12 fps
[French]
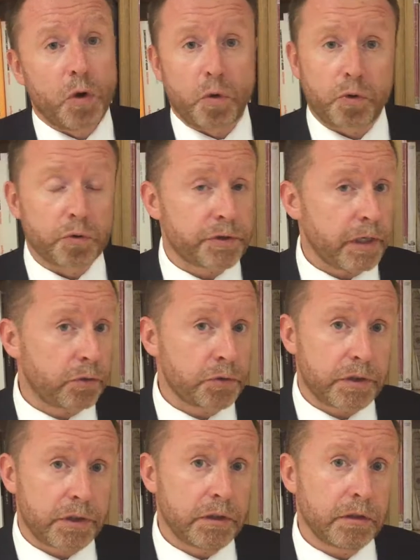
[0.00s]
On constate
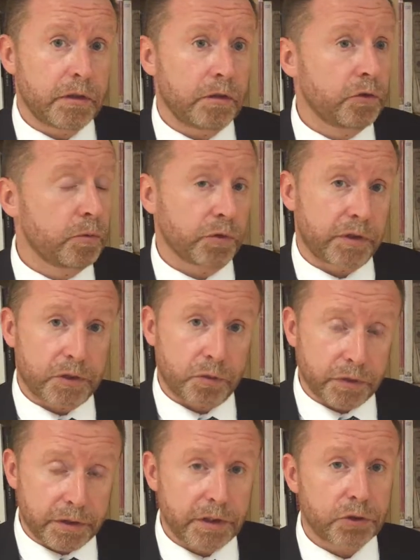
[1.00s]
aussi
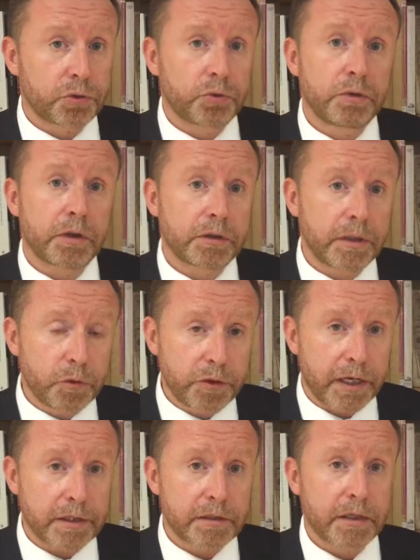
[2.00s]
l'augmentation des injures, des
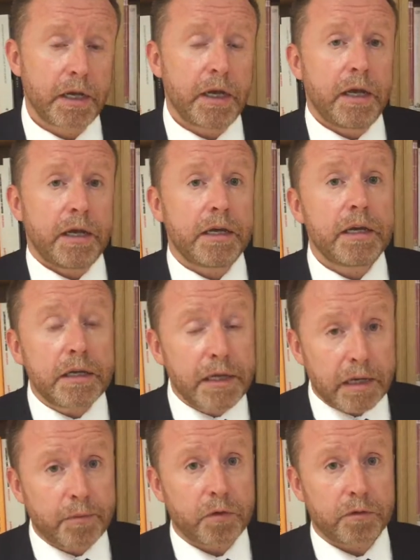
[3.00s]
menaces et
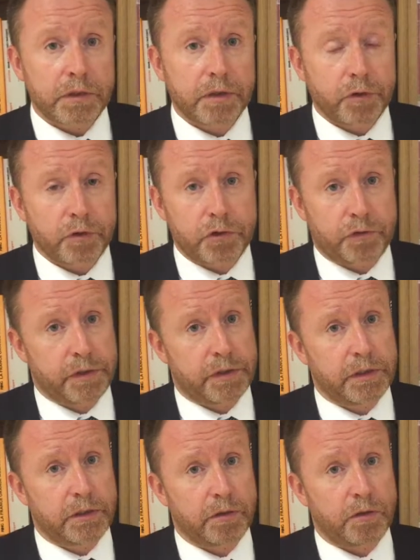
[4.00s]
également des violences
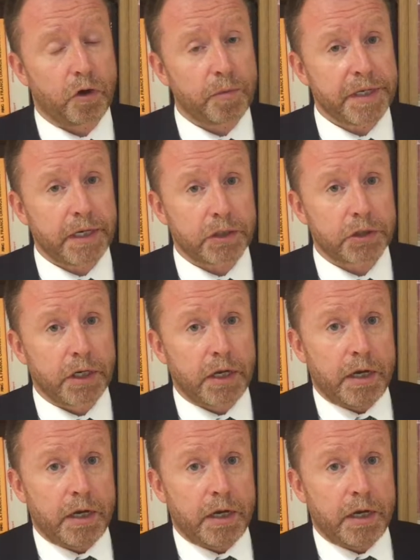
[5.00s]
physiques hors ménage.